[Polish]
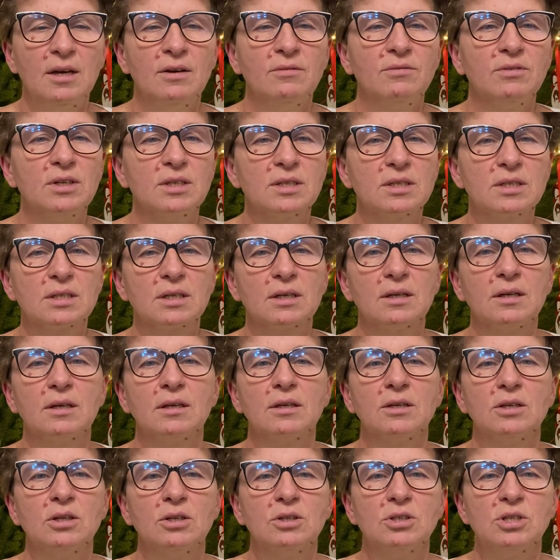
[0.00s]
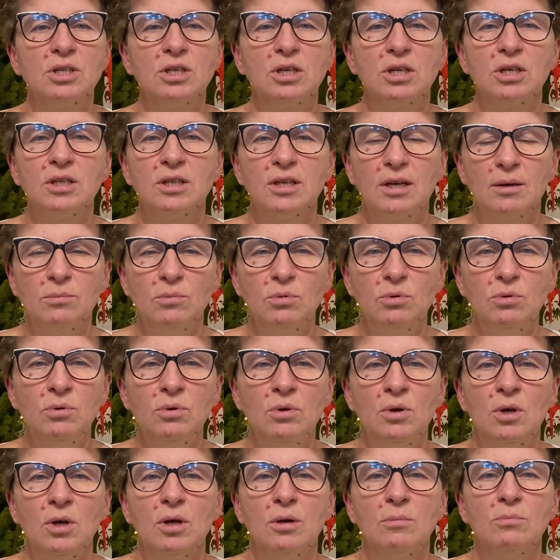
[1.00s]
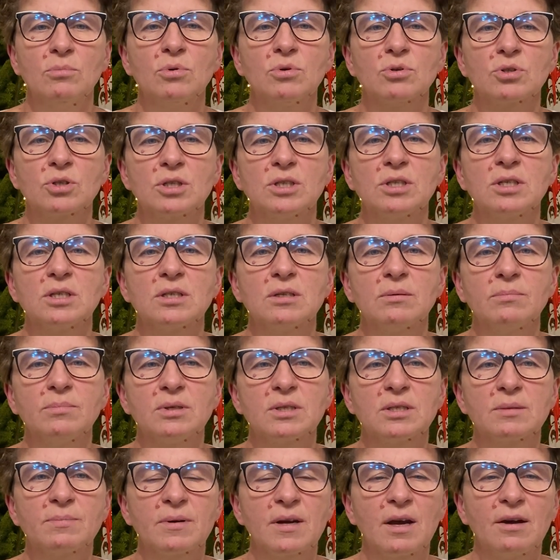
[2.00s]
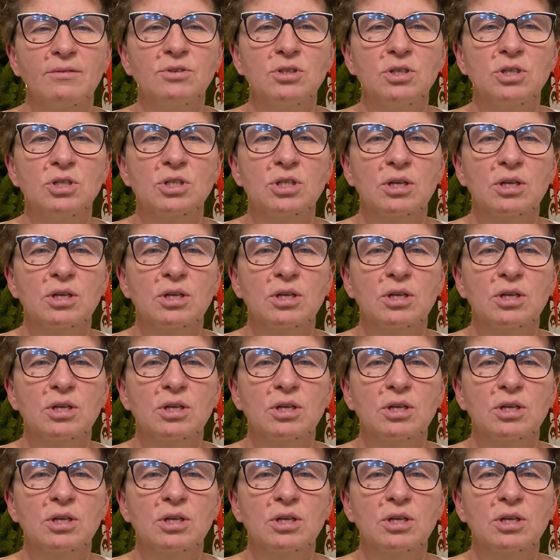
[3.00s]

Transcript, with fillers: Więc y, dzięki temu możecie sobie sprawdzić,